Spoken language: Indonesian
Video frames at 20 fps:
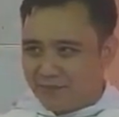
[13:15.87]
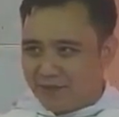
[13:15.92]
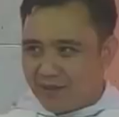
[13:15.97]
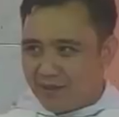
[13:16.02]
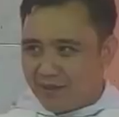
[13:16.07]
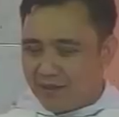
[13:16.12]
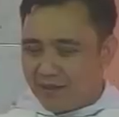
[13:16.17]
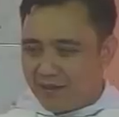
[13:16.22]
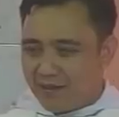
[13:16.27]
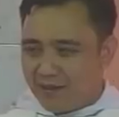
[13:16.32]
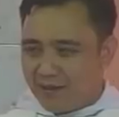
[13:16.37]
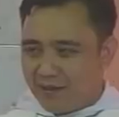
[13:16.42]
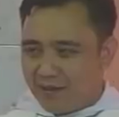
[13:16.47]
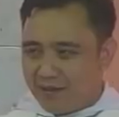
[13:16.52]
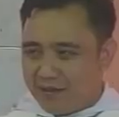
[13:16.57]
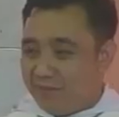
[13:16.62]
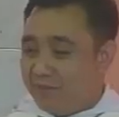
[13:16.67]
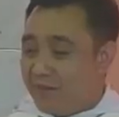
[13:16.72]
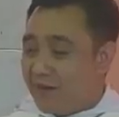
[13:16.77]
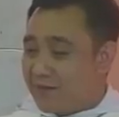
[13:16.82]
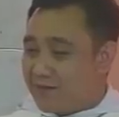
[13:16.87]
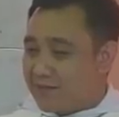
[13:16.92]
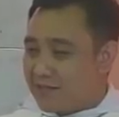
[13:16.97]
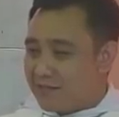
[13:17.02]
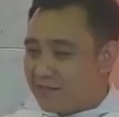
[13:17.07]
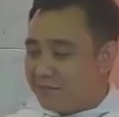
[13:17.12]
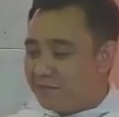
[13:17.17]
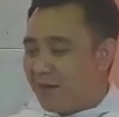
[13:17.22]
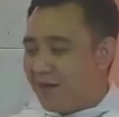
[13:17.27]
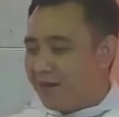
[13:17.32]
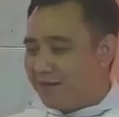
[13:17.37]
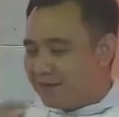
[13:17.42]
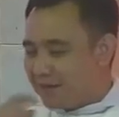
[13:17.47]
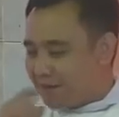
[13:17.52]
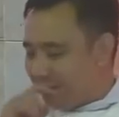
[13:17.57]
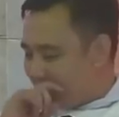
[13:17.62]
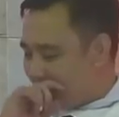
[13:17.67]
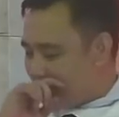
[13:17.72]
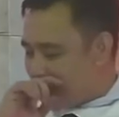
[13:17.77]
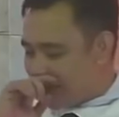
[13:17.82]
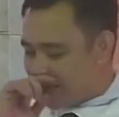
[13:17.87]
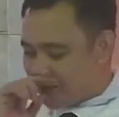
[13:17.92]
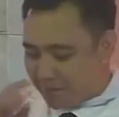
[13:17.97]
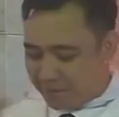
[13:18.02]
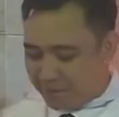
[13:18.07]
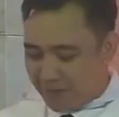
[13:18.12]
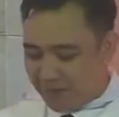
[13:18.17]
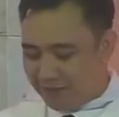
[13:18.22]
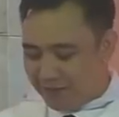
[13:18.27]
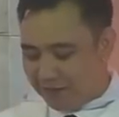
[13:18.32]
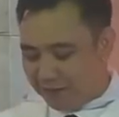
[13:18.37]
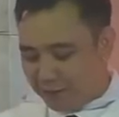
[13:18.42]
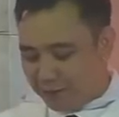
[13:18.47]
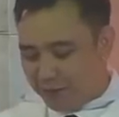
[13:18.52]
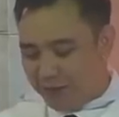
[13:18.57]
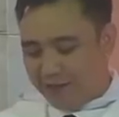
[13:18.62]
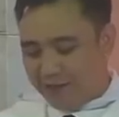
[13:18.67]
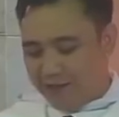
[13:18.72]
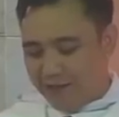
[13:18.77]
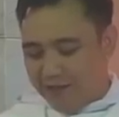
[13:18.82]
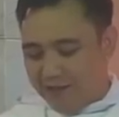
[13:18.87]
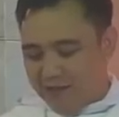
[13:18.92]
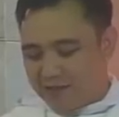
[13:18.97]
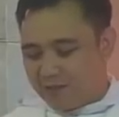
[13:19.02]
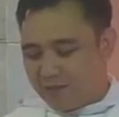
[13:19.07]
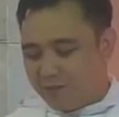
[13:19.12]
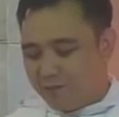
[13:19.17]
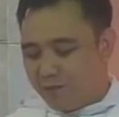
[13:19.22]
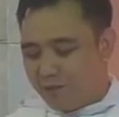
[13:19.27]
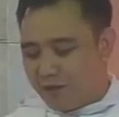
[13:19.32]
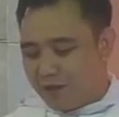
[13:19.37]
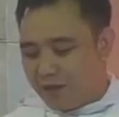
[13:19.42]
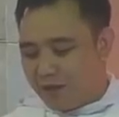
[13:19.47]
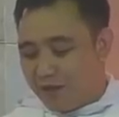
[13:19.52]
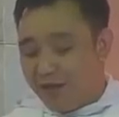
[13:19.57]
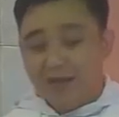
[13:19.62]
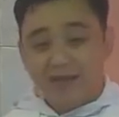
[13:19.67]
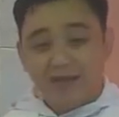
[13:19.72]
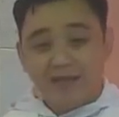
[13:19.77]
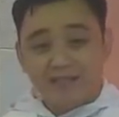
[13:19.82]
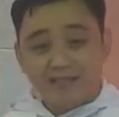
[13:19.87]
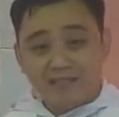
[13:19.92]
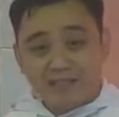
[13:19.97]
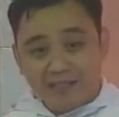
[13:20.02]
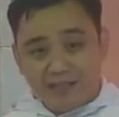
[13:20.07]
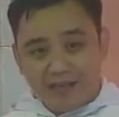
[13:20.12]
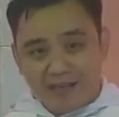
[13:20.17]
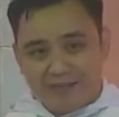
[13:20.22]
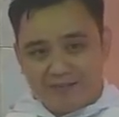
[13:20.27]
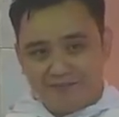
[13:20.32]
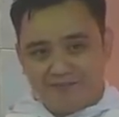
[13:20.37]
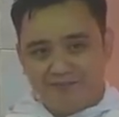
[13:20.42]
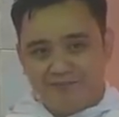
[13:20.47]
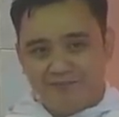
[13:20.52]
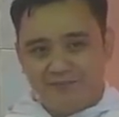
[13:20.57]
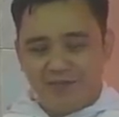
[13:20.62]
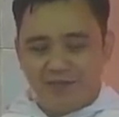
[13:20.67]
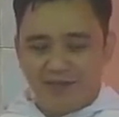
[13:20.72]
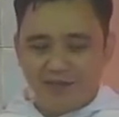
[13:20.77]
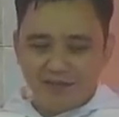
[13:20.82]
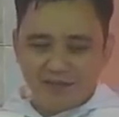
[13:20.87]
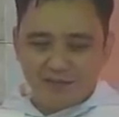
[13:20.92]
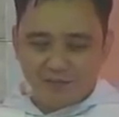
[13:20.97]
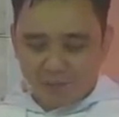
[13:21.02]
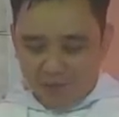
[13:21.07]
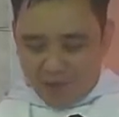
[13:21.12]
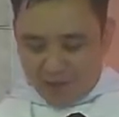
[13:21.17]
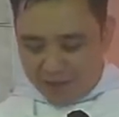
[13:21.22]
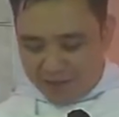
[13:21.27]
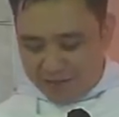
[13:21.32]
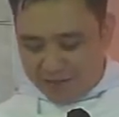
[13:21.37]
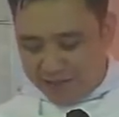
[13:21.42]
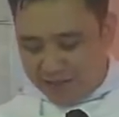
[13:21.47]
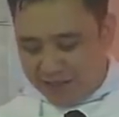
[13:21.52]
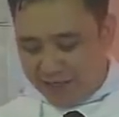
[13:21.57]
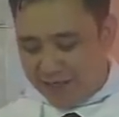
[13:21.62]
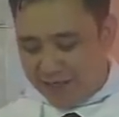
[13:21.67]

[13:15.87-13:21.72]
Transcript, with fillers: uh, di bangsa Jepang, di negara Jepang itu ada sebuah kesenian, ya, sebuah kesenian.